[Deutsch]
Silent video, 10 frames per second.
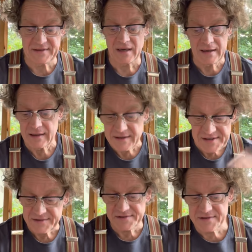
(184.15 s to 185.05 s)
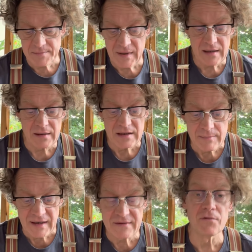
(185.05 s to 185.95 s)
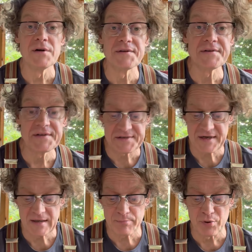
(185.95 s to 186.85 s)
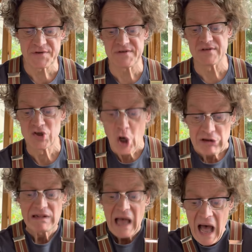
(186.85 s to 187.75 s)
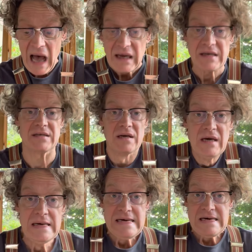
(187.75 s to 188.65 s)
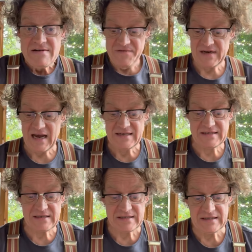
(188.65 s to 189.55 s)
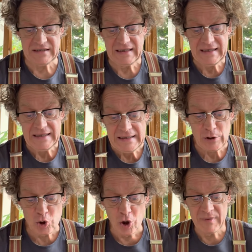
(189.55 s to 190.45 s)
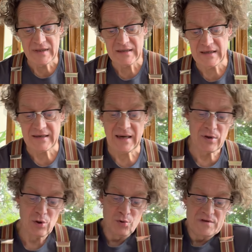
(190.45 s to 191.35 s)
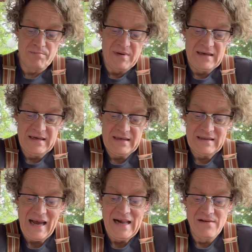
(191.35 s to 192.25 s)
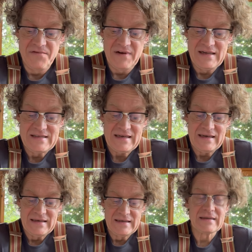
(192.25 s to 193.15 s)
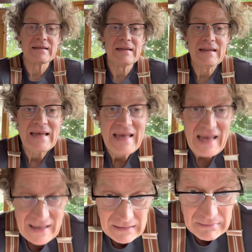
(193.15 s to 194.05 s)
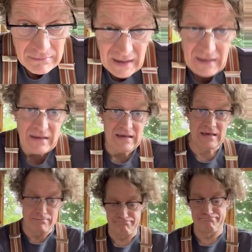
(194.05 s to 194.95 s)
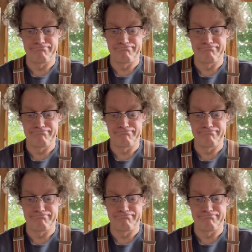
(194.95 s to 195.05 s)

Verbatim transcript: Keiner rasierte sich mehr, niemand wollte die Zähne putzen, zottelhaarig vergaßen sie ihr Herkommen, den namenlosen Planeten, allenfalls erinnerten Legenden an ihn.